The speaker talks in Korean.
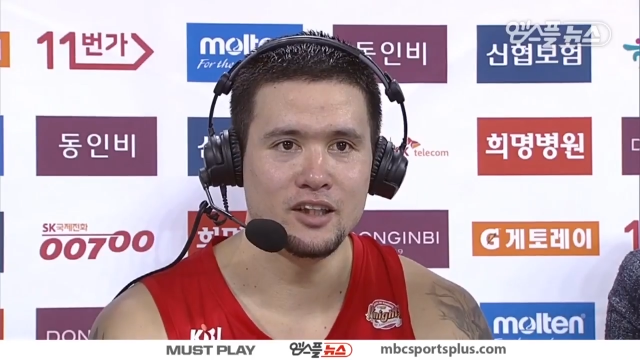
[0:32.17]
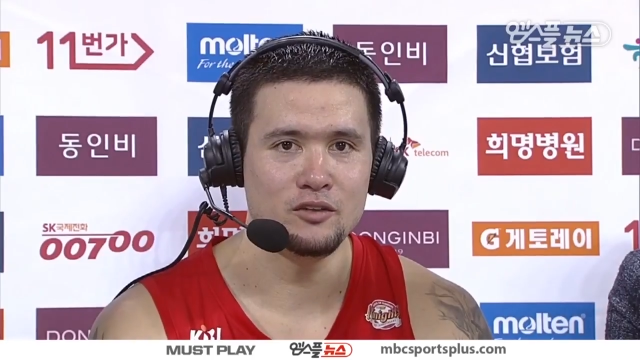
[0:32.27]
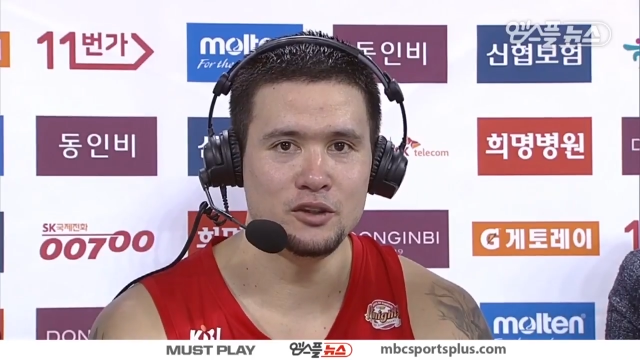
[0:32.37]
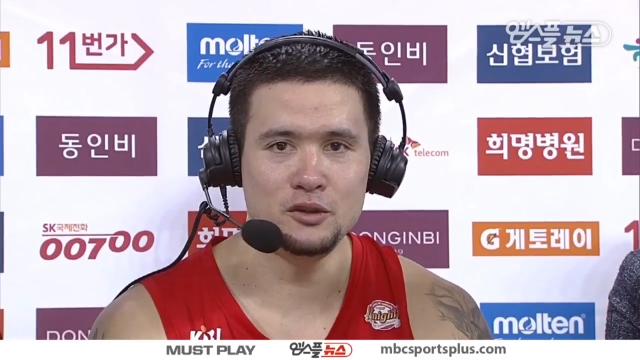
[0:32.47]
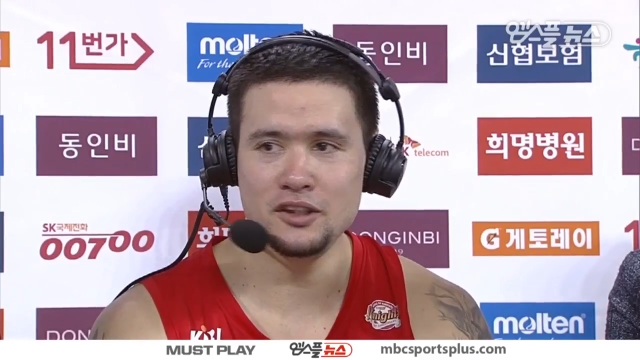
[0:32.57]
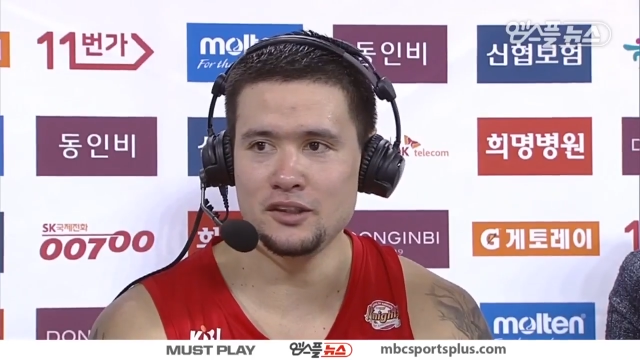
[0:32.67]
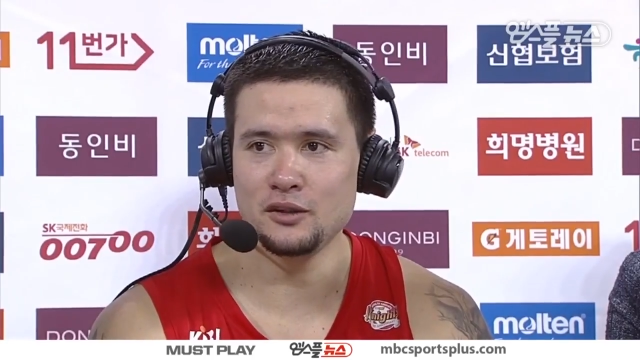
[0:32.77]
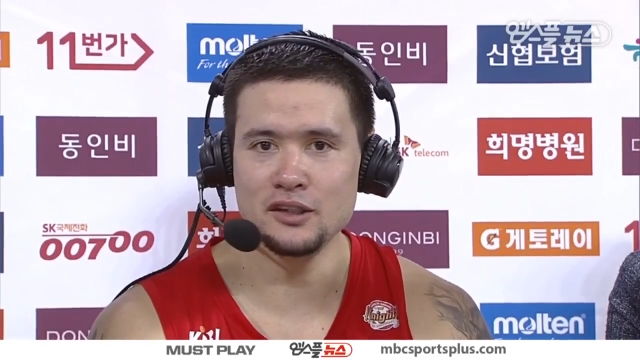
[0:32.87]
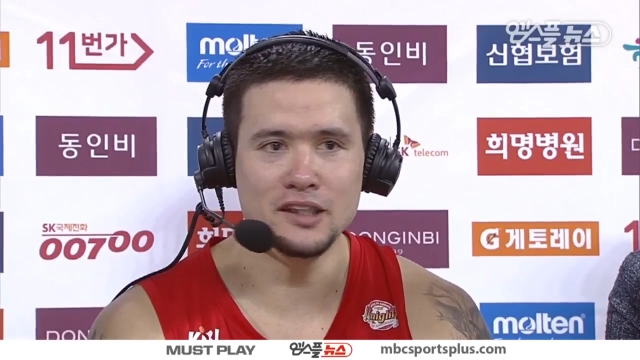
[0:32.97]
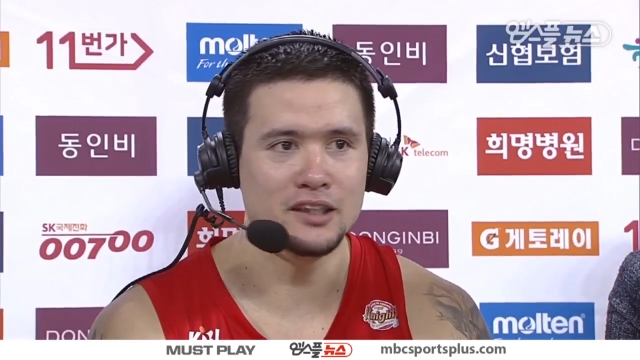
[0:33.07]
그냥 슛이
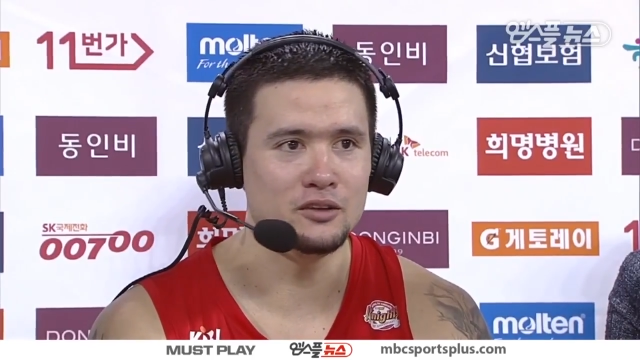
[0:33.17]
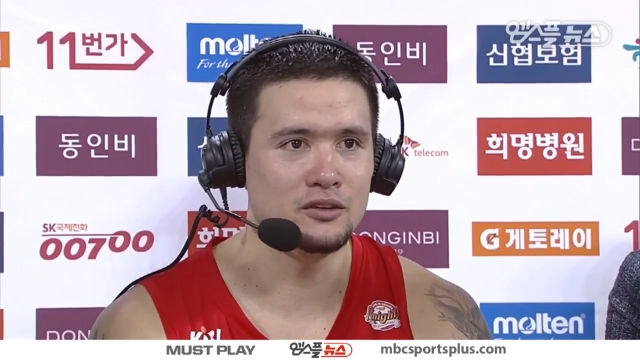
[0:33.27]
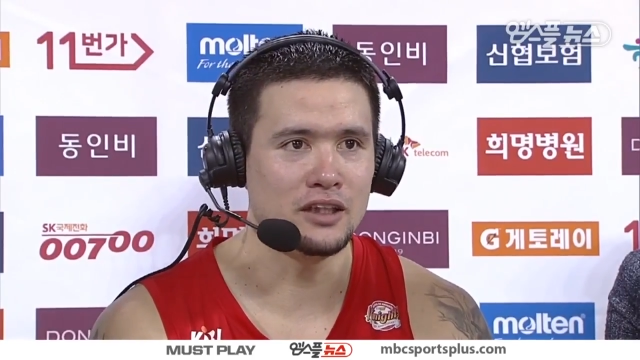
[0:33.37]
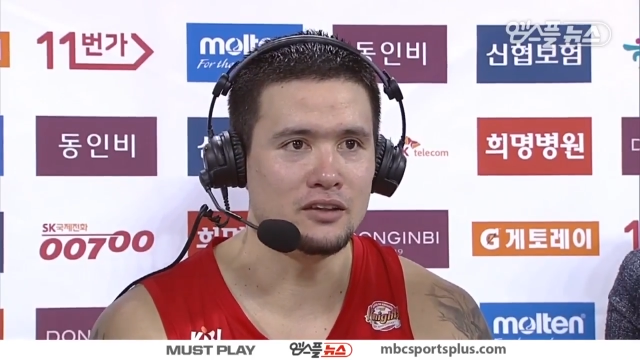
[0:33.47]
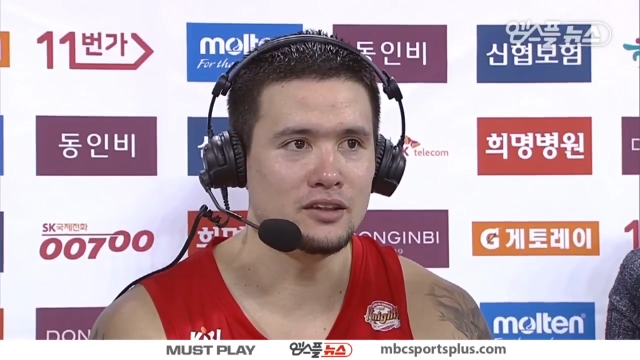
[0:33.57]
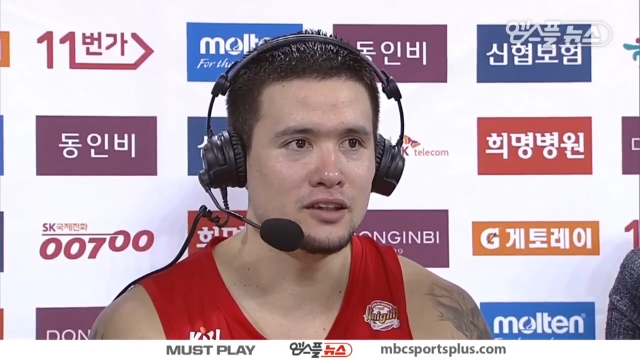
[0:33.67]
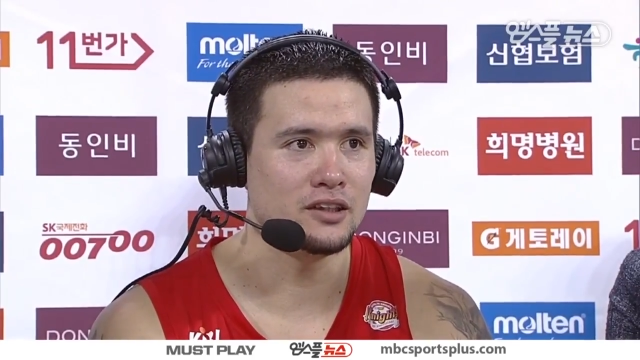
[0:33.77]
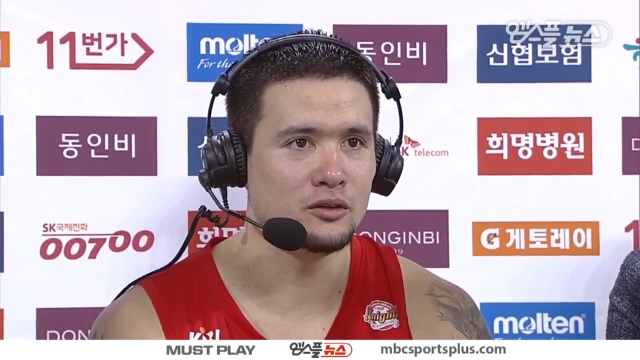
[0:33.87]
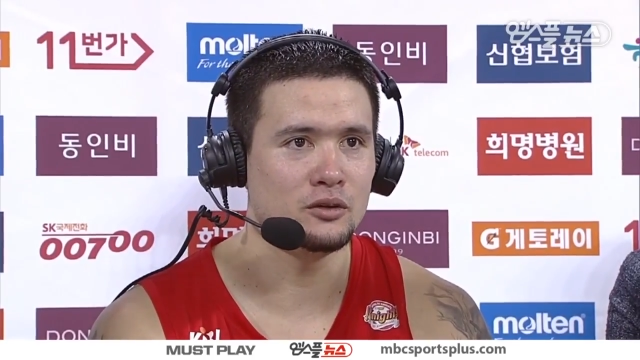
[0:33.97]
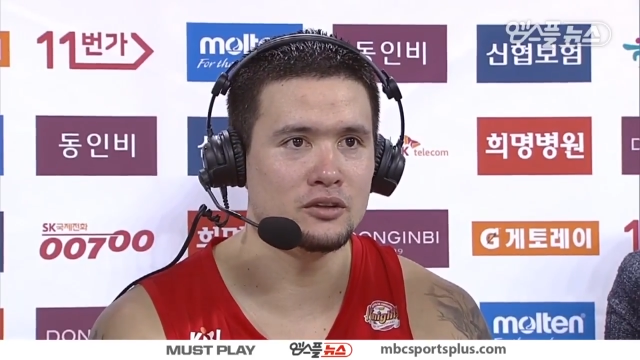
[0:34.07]
들어간 날 있고 안 들어간
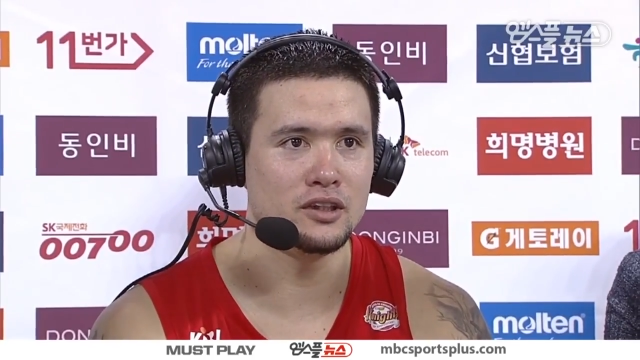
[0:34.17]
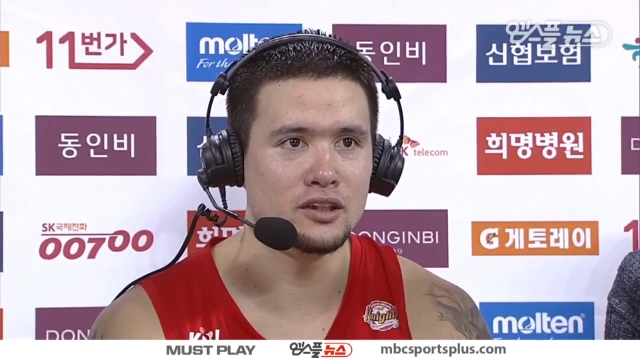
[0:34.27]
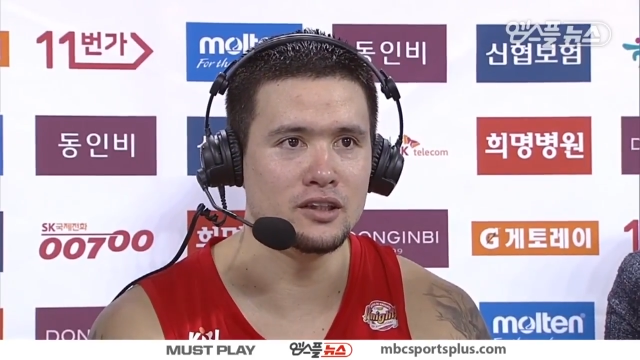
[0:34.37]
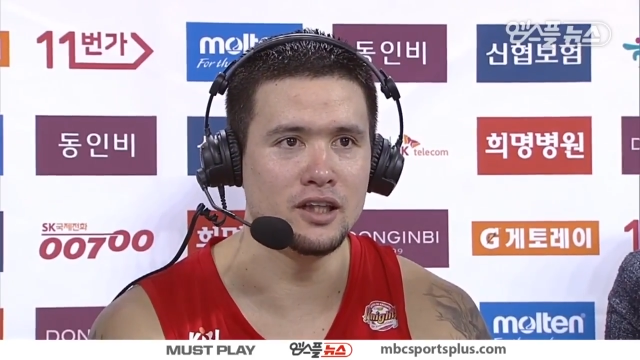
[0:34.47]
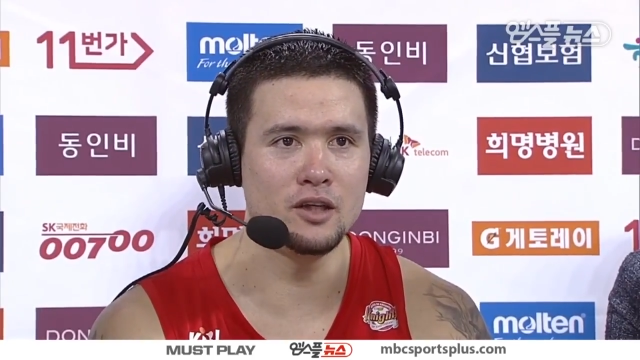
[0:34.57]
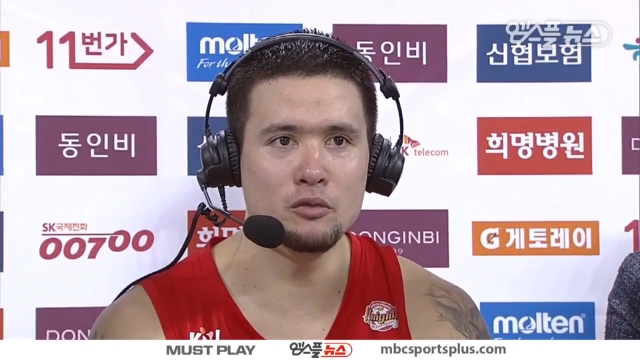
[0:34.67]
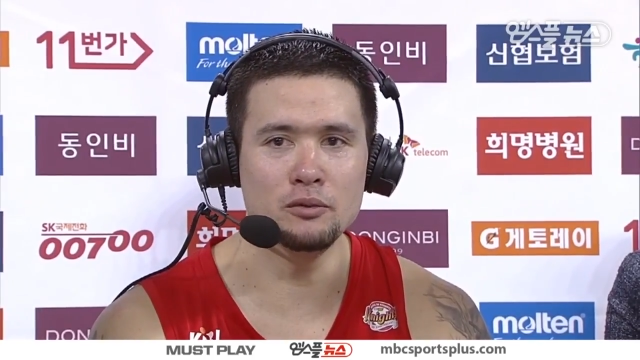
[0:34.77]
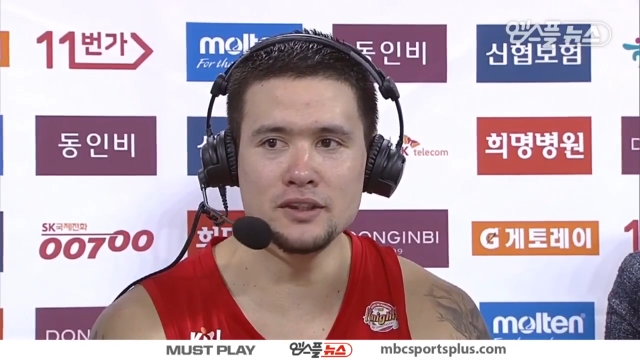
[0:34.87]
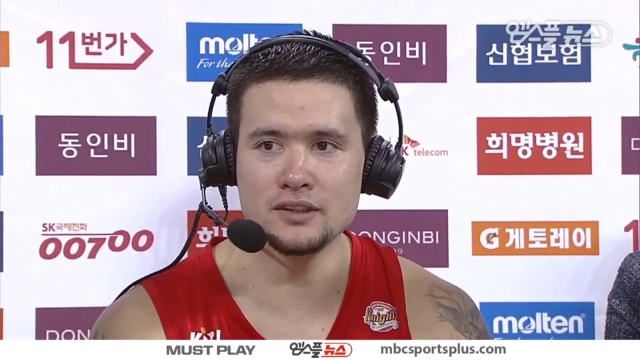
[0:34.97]
날 있고 그때 모비스